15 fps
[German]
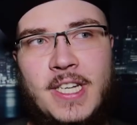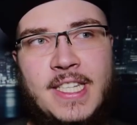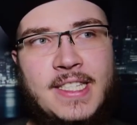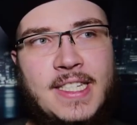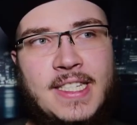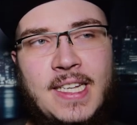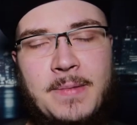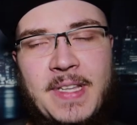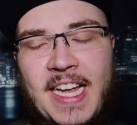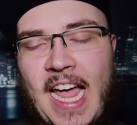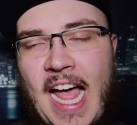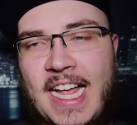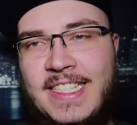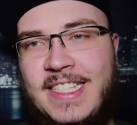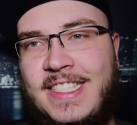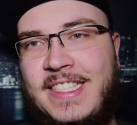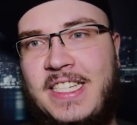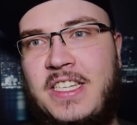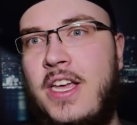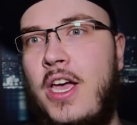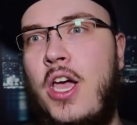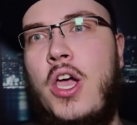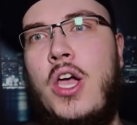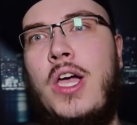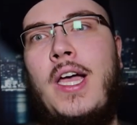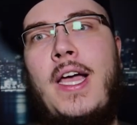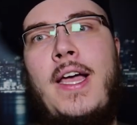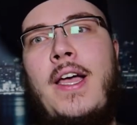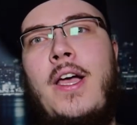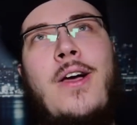insgesamt der Cast ist nicht
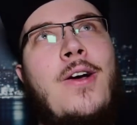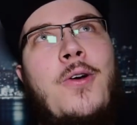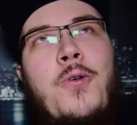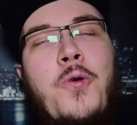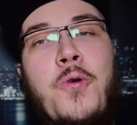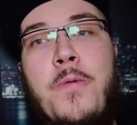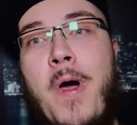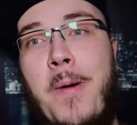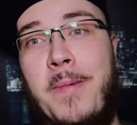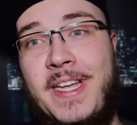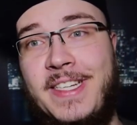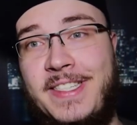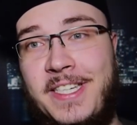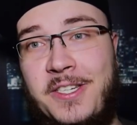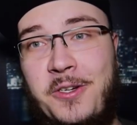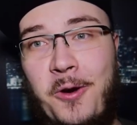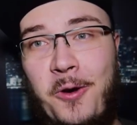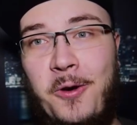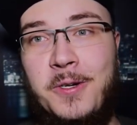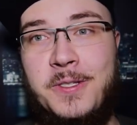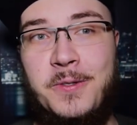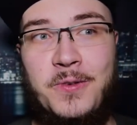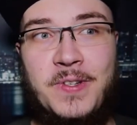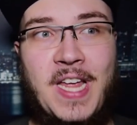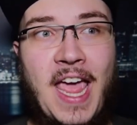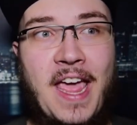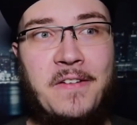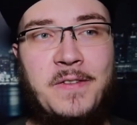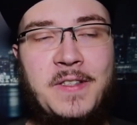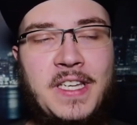übermäßig groß und
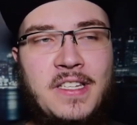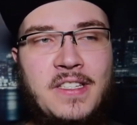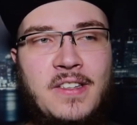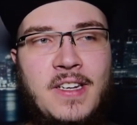heftig,